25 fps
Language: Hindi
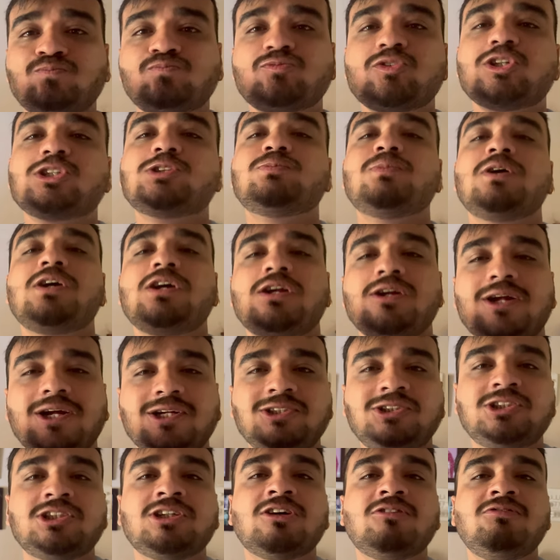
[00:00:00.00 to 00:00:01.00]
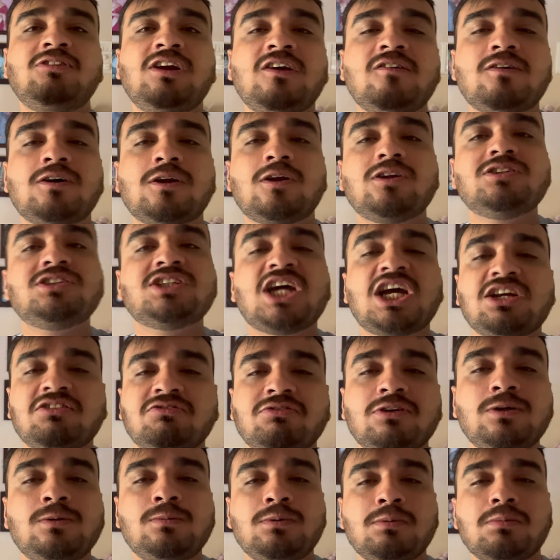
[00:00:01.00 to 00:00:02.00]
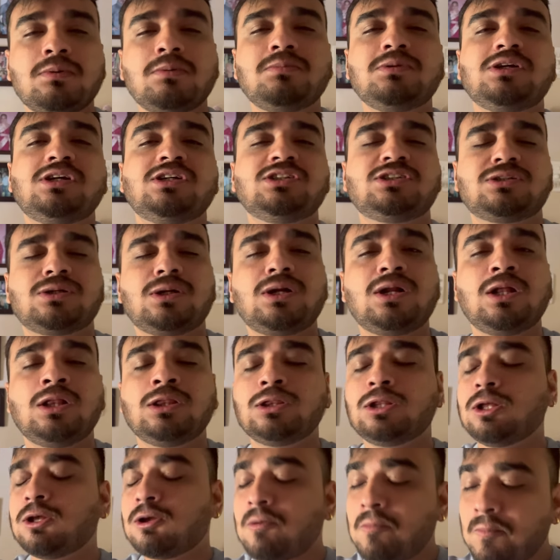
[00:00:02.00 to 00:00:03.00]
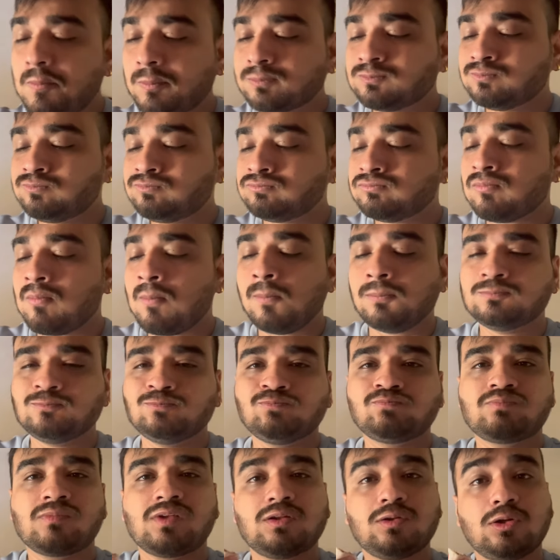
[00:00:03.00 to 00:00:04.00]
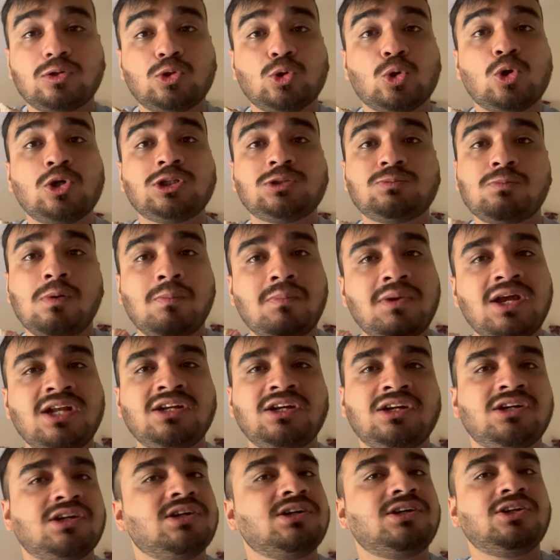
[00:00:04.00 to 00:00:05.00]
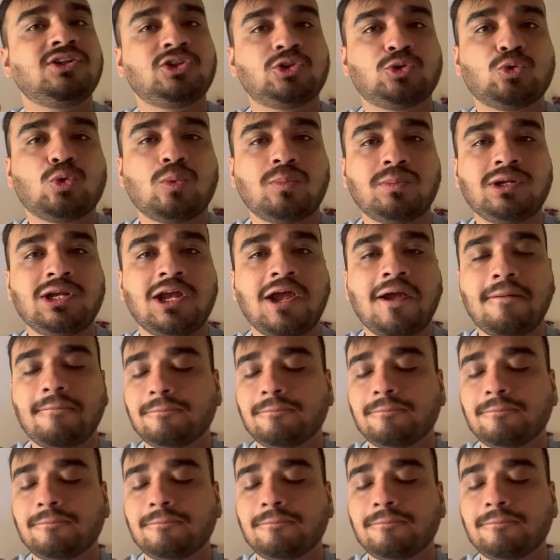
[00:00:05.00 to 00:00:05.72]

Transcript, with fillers: इसमें इलायची का फ्लेवर और जायफल भी मम्मी घिस कर डालती है तो दो इसमें मेन इंग्रेडिएंट्स वो भी है